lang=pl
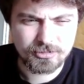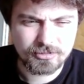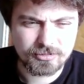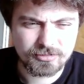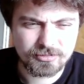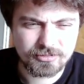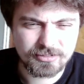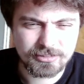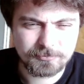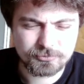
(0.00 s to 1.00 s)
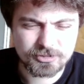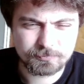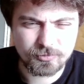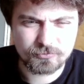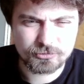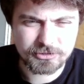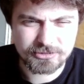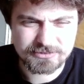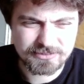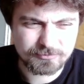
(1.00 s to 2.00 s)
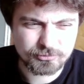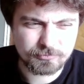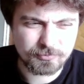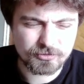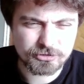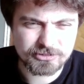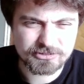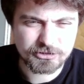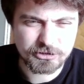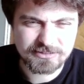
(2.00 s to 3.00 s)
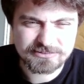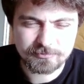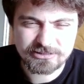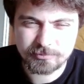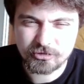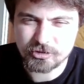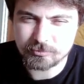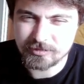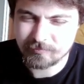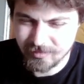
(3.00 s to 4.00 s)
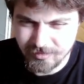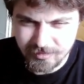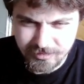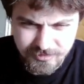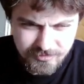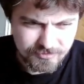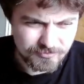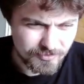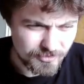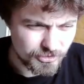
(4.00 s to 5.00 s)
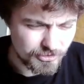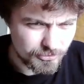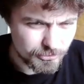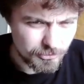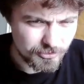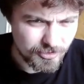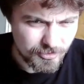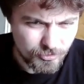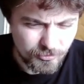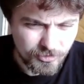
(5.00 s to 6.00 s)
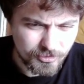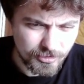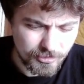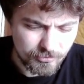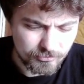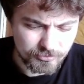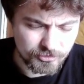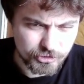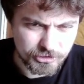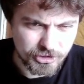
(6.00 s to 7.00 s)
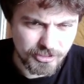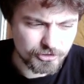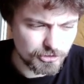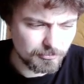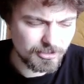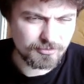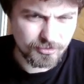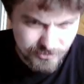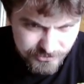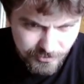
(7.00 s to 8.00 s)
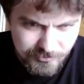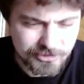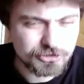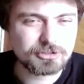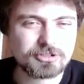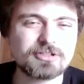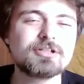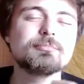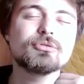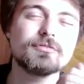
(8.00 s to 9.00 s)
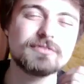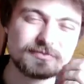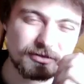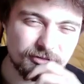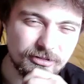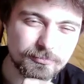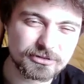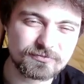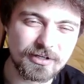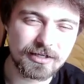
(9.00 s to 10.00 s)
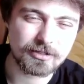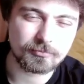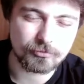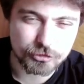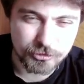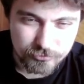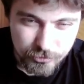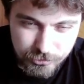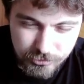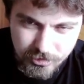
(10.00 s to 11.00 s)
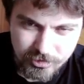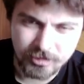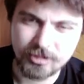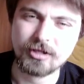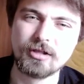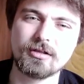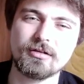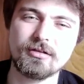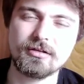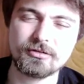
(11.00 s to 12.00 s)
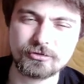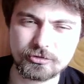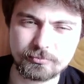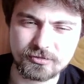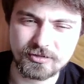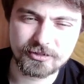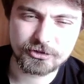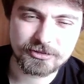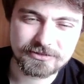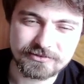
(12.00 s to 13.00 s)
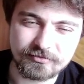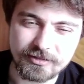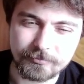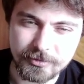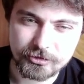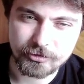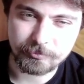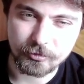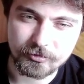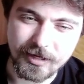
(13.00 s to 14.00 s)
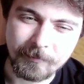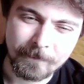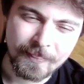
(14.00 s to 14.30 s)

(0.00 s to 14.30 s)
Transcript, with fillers: e, ale przy powódź aż ta, przed powodzią aż tak się nie zabezpieczymy. A jeżeli chodzi o tektonikę trzęsienia ziemi, no to są jakieś techniki budownictwa, które pozwalają osiągnąć to. E, no, że budynek się nie zawali. Patrz Japonia.